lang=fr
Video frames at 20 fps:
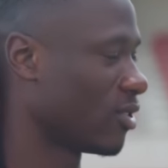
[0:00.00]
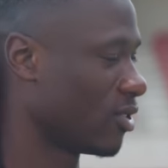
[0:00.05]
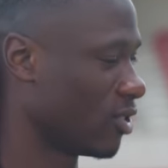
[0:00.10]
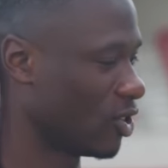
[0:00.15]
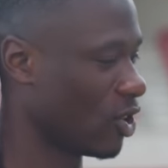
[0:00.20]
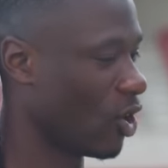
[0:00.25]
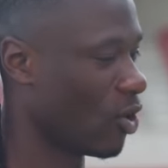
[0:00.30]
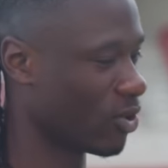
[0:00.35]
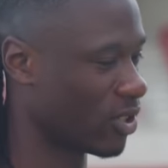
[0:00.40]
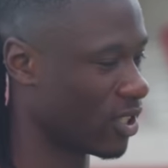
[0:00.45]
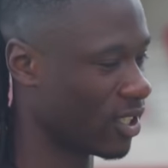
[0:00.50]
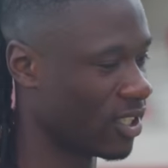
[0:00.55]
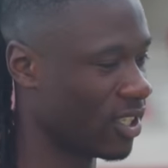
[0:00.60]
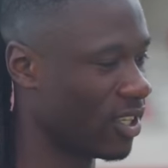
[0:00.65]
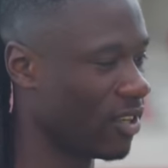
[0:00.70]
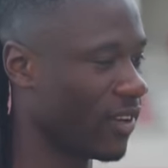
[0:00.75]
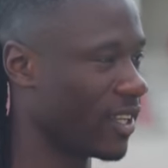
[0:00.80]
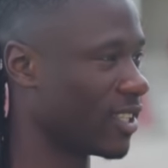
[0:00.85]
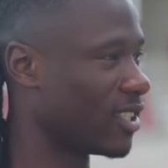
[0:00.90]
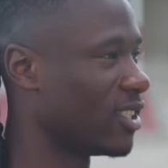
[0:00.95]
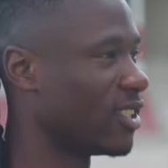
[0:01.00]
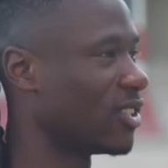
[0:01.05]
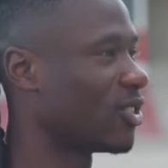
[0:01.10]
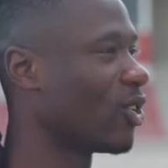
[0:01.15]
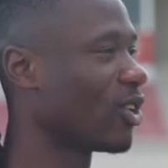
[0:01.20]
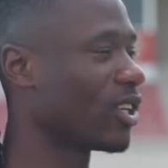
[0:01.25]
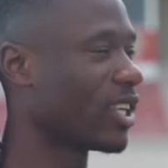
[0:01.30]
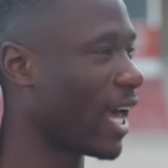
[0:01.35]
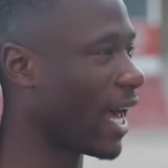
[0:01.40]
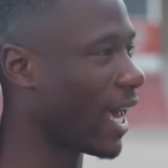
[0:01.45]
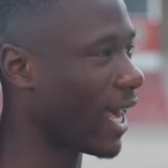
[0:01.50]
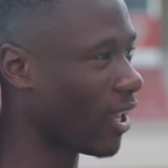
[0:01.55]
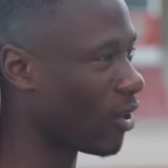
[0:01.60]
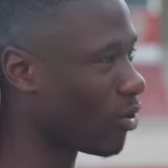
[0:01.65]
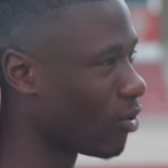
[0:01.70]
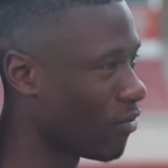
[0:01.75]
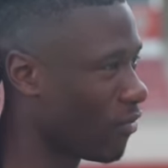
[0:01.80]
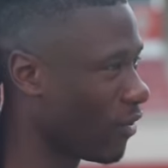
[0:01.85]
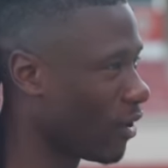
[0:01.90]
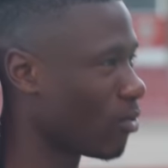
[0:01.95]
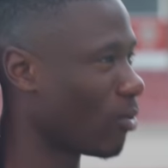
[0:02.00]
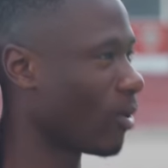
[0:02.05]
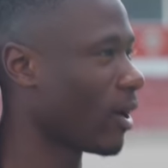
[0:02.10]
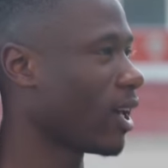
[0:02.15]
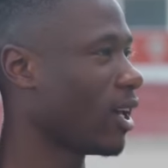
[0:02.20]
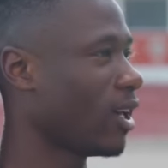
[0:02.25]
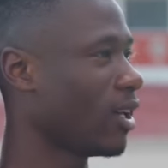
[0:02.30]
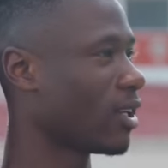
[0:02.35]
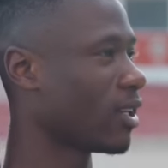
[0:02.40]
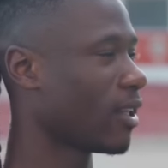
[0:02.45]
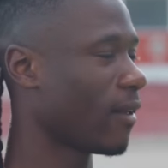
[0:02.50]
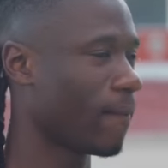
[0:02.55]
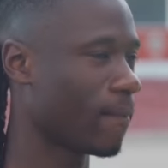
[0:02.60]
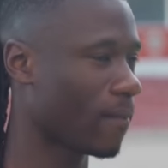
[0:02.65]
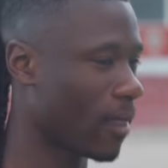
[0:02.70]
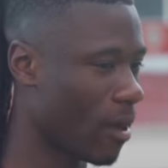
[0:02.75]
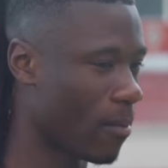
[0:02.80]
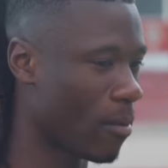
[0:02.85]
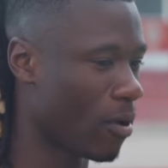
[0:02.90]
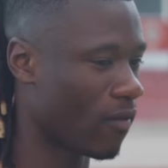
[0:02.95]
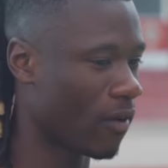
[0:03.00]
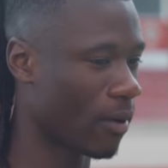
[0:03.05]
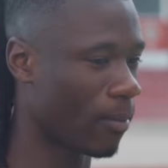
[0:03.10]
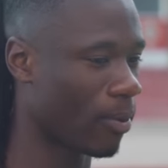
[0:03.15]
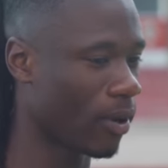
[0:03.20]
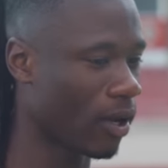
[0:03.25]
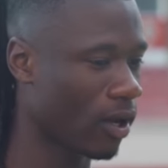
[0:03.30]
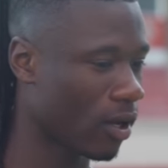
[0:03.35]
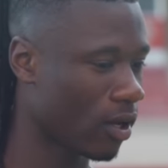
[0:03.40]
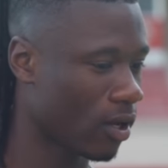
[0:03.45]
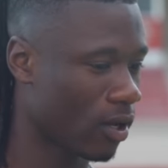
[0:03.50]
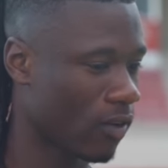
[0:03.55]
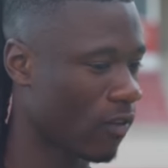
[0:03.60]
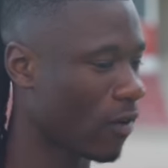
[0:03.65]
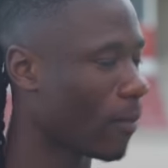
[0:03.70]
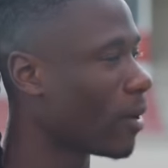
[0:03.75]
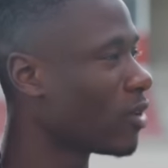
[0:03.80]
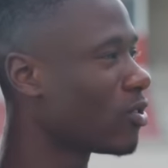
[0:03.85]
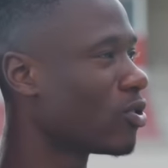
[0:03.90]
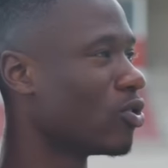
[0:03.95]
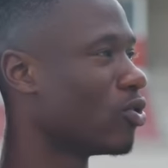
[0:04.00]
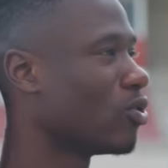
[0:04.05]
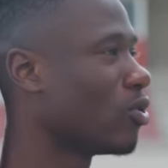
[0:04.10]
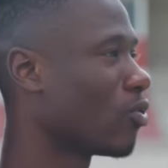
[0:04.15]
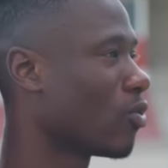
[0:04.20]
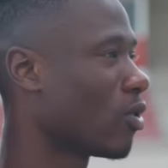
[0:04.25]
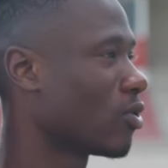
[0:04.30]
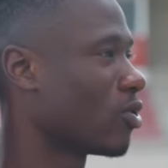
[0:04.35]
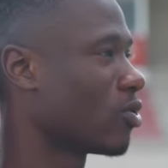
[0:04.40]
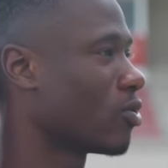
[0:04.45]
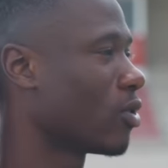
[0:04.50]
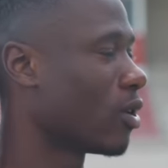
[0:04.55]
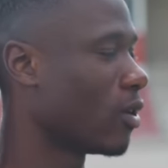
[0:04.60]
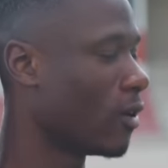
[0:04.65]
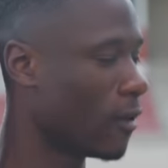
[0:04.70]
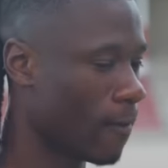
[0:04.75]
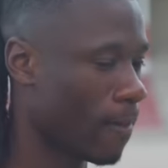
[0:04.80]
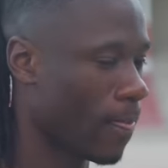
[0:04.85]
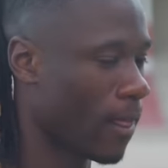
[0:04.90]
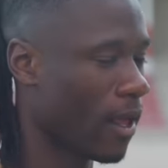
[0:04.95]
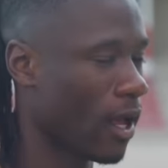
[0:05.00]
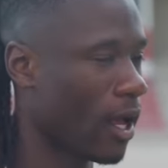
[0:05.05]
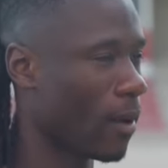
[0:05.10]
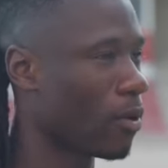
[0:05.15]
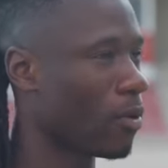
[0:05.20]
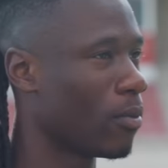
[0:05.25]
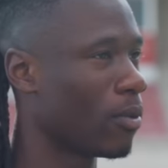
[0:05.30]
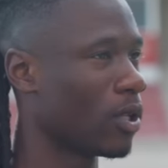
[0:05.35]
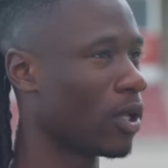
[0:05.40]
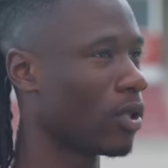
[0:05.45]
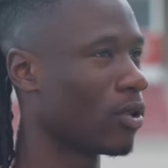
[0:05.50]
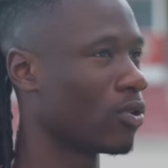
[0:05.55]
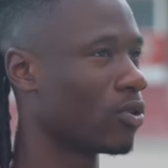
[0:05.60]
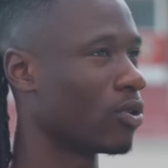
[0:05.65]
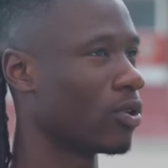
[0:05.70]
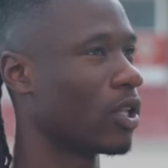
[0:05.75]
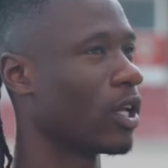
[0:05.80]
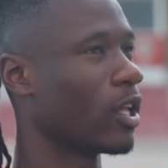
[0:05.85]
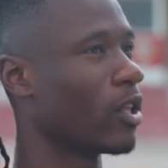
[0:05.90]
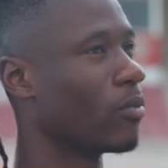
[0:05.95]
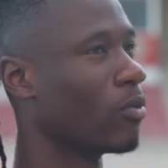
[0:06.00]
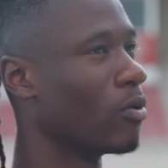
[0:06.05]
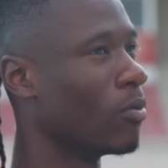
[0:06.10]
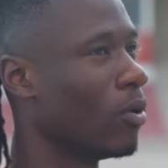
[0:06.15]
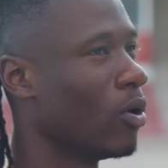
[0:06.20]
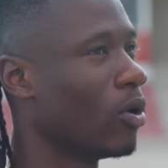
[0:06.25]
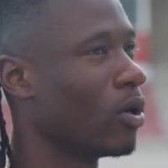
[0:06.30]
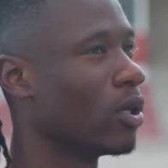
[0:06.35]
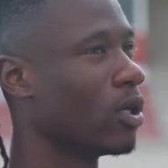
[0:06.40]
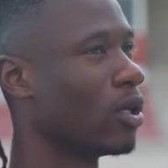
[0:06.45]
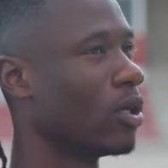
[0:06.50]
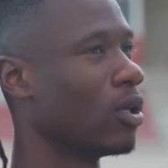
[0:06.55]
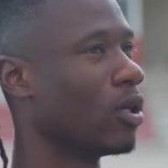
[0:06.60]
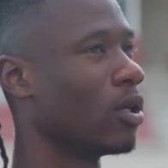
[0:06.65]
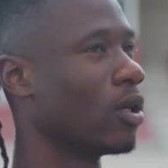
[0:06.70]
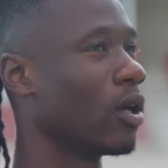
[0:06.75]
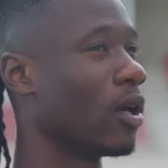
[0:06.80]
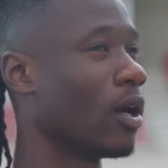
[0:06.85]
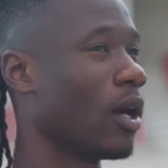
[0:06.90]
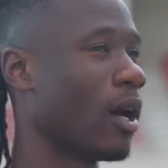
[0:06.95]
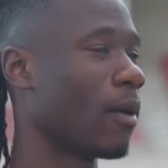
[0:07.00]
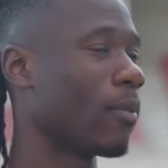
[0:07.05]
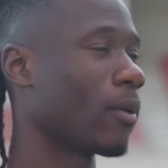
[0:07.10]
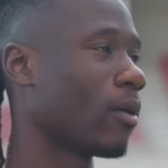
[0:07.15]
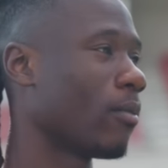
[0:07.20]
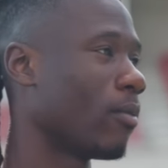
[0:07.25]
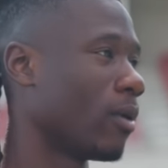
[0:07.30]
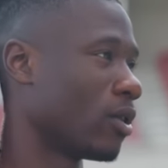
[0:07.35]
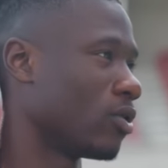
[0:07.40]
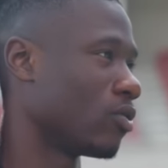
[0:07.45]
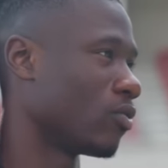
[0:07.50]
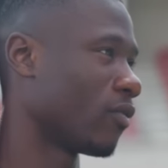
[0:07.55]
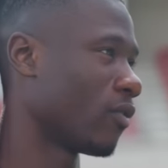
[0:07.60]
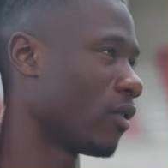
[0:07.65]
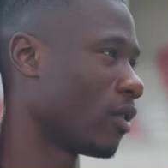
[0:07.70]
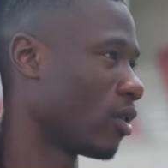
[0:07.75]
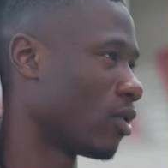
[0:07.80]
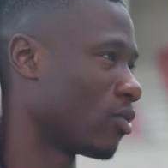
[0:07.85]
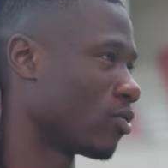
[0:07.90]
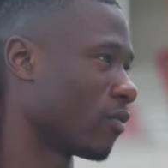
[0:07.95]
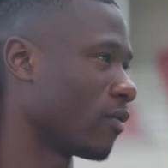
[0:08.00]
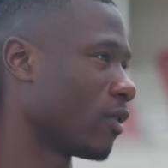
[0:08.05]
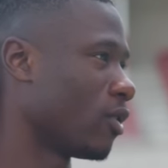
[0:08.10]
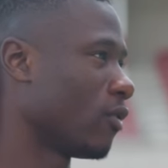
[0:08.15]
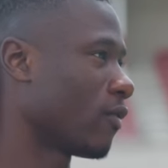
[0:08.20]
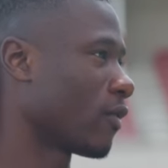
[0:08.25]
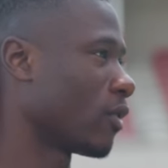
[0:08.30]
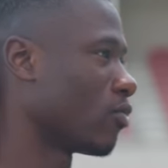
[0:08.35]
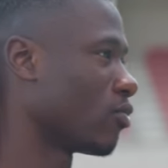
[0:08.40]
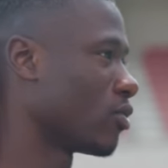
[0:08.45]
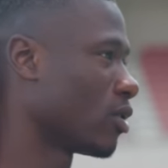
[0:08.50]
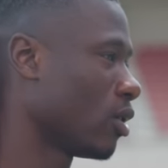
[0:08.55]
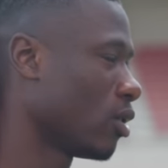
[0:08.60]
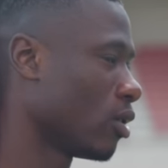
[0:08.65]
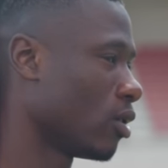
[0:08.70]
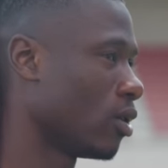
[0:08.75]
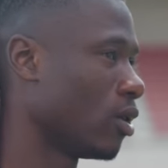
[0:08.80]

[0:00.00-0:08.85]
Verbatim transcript: Genre, on s'est dit, vas-y, tant qu'il n'y a rien de fait concret, et ben on va pas on va pas se dire quoi que ce soit. Après bon, on attendait au dernier moment et après bah, ils ont fait ils ont fait l'offre et tout ça.